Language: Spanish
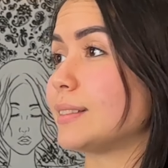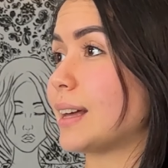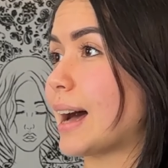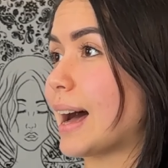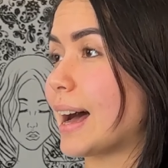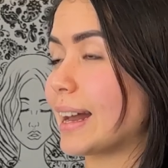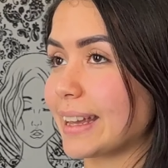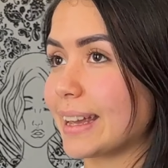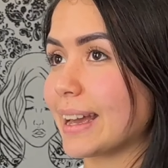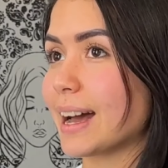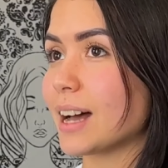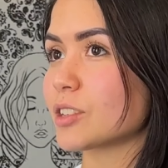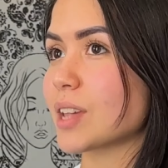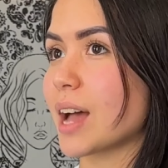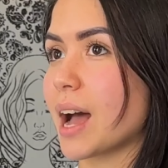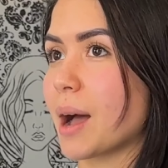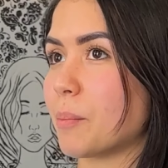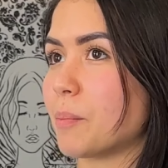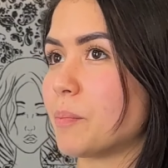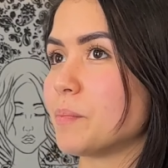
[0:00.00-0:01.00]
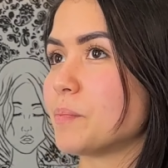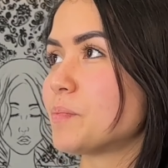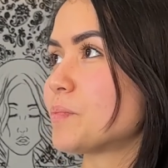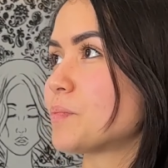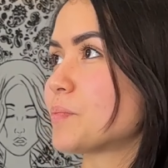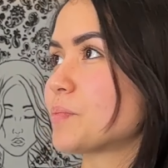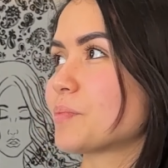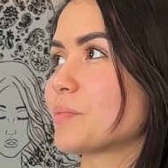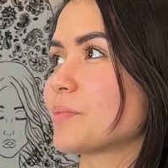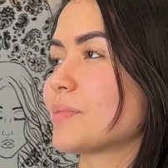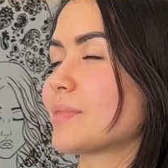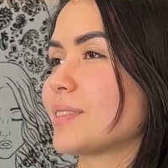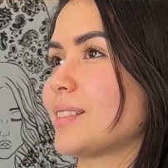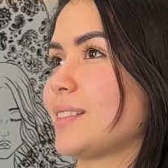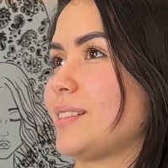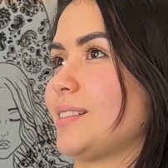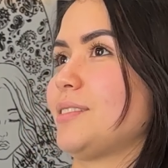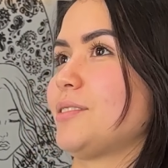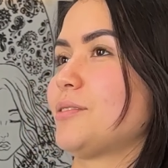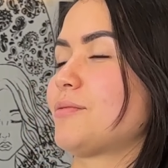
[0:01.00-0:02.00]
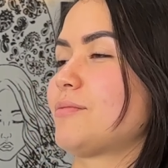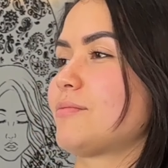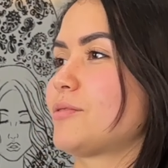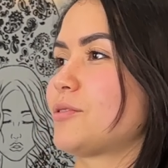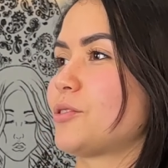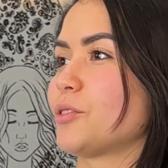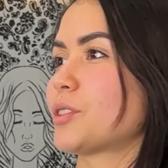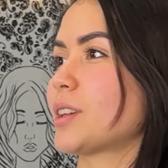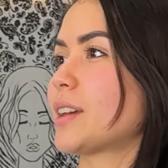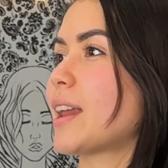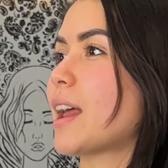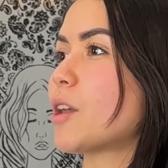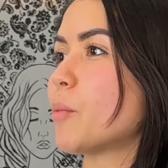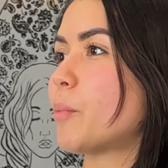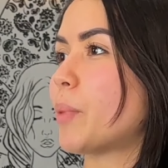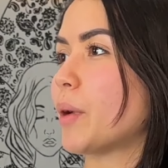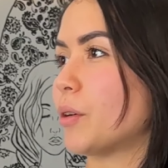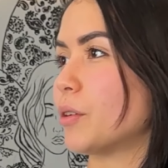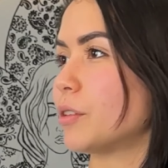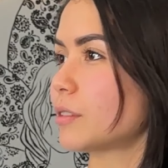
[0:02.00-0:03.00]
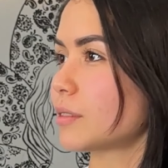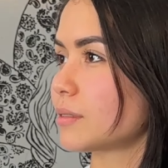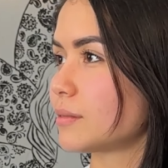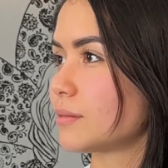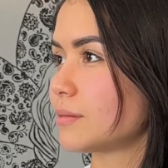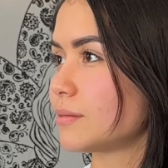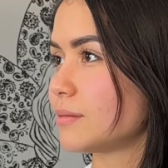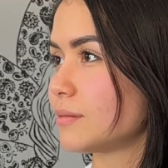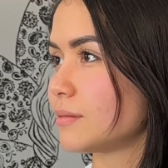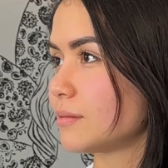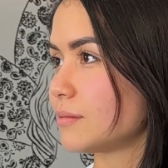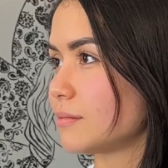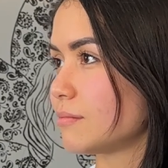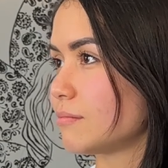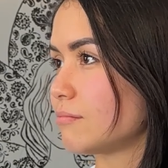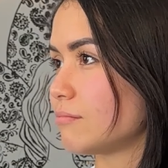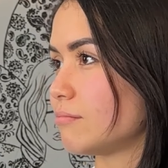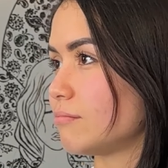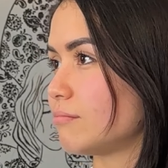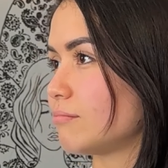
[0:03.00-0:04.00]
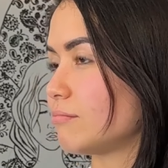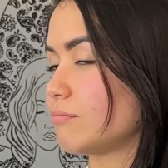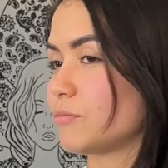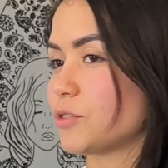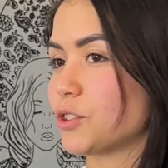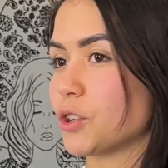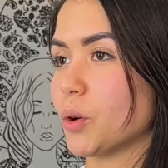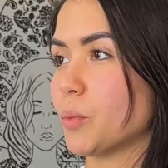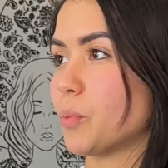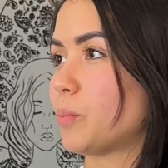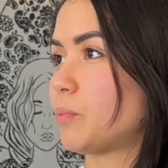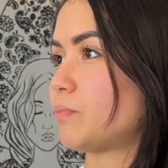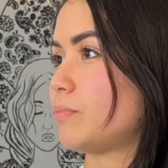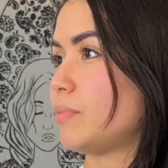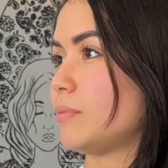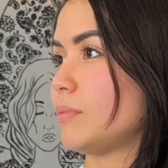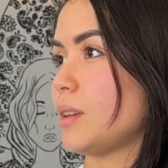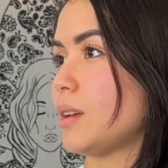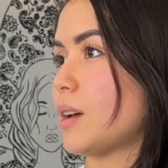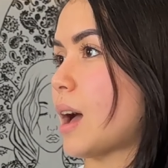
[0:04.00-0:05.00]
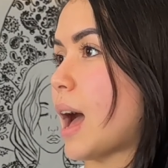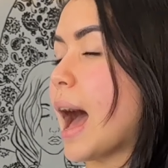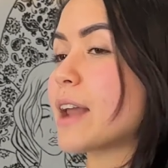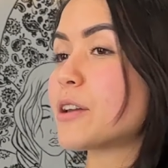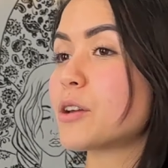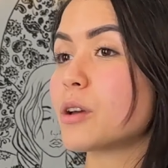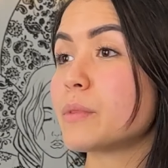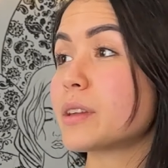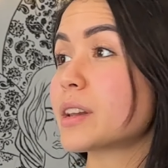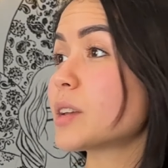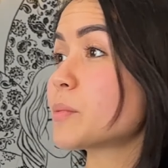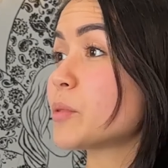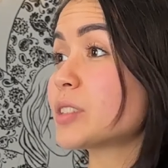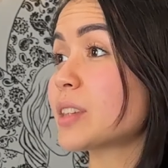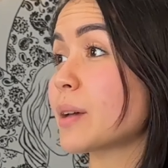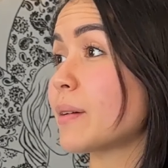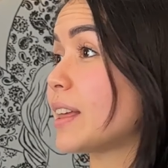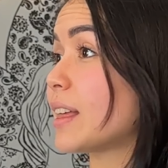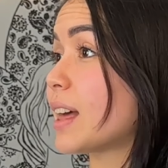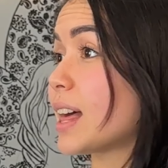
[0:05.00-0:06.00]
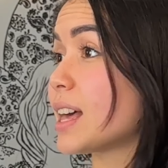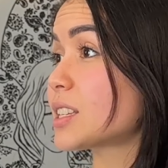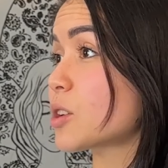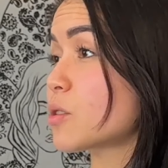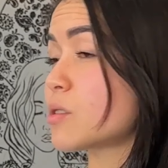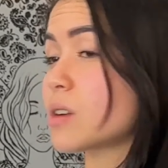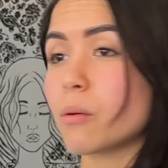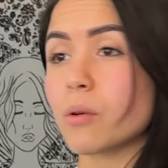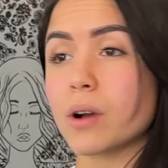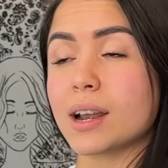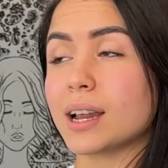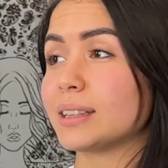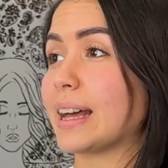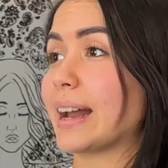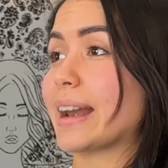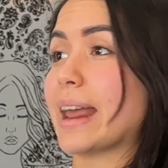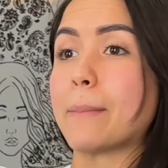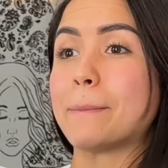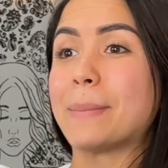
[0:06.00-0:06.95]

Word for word: haría, o sea, yo sería lo peor. Yo ah, no es mi responsabilidad de ser una buena, andaría